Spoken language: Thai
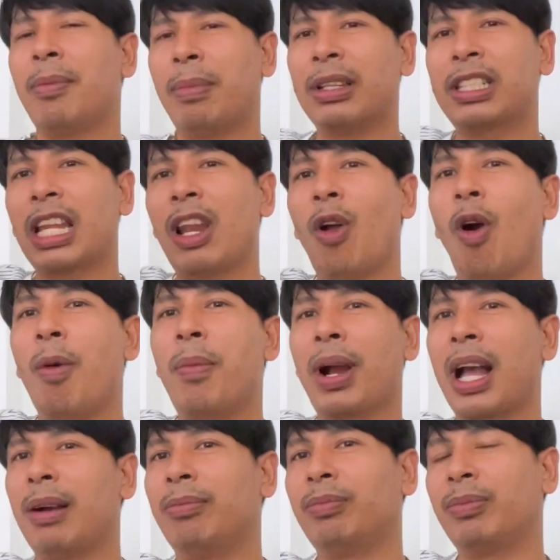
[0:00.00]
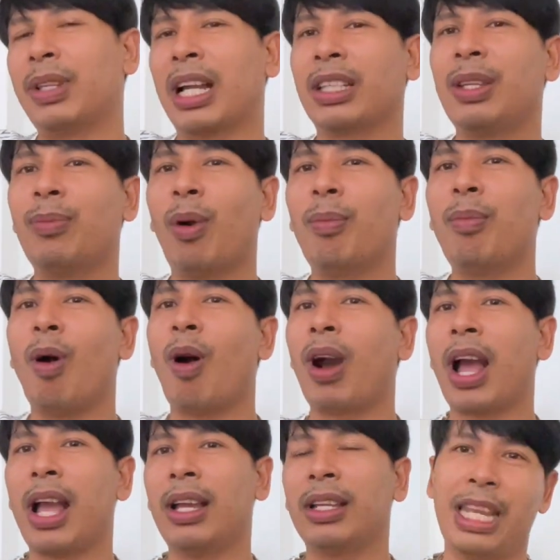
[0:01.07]
มันสโลปอะครับอย่างที่ผมบอก
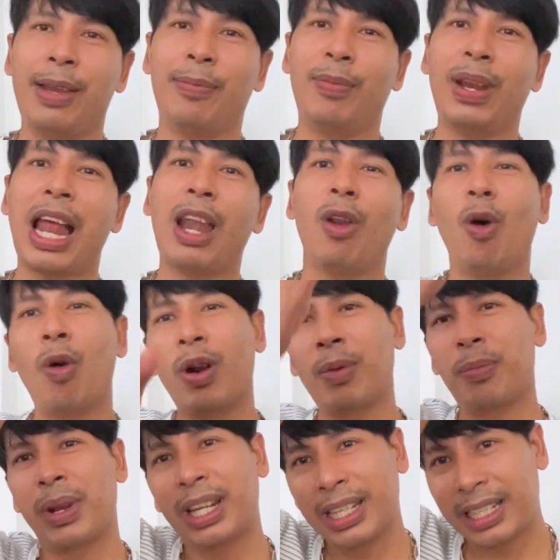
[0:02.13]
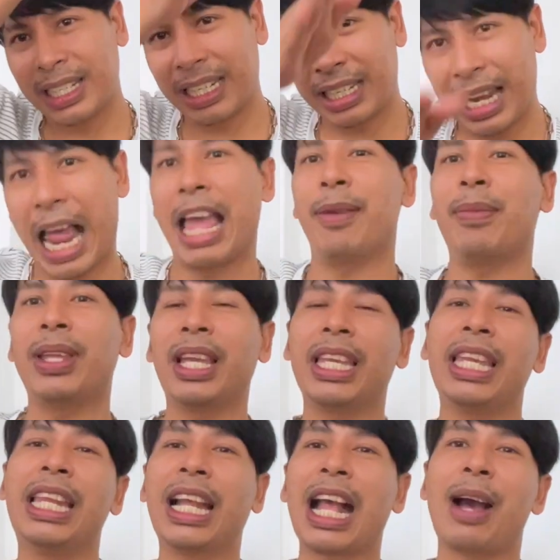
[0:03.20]
อะเวลาลงมันไหลมาอย่าง
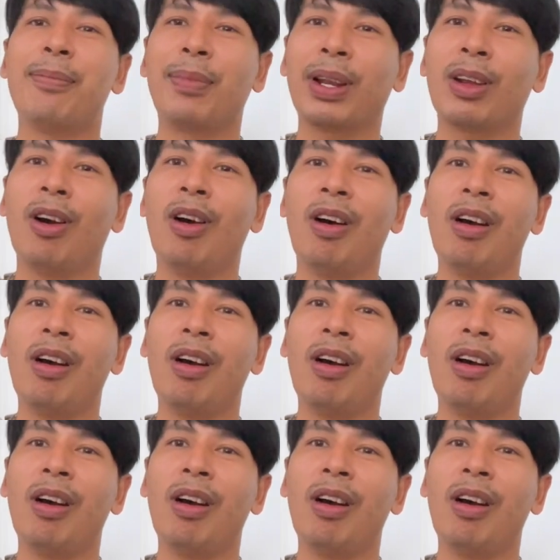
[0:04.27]
นี้นะครับ มันก็